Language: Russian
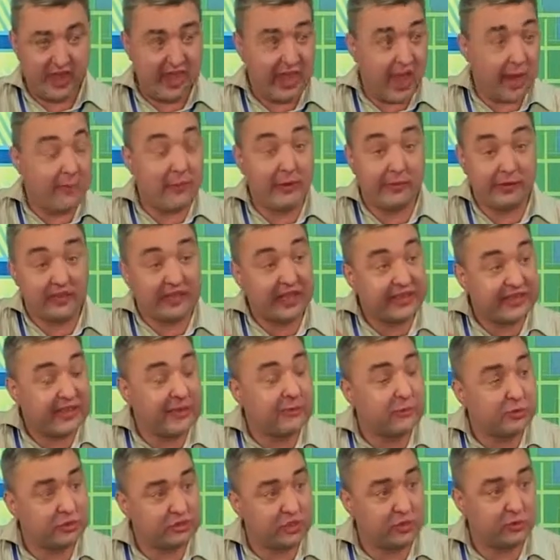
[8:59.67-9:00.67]
А мама говорит, а где
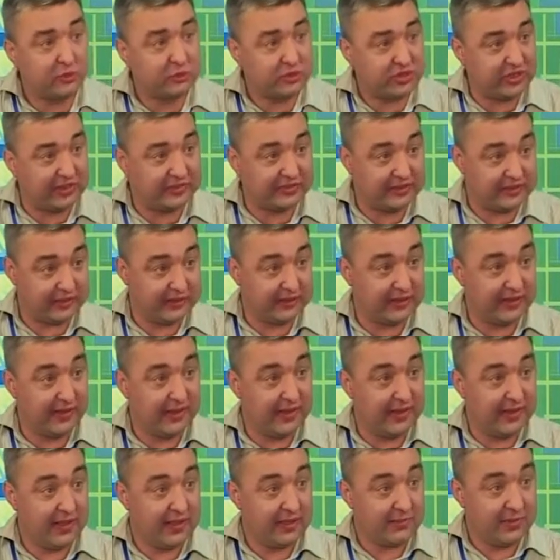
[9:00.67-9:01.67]
можно научиться?
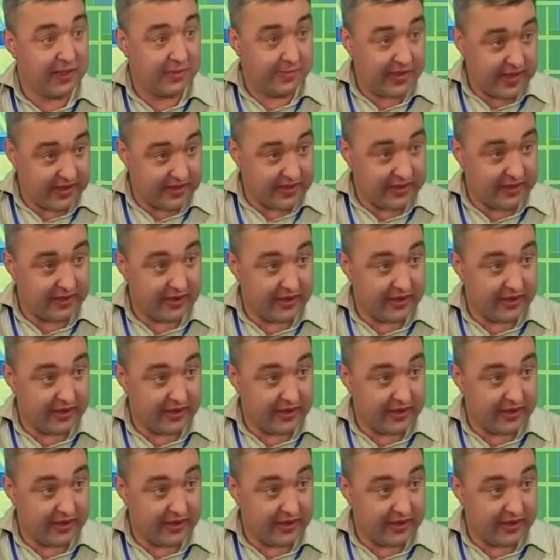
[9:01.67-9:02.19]
Понимаете?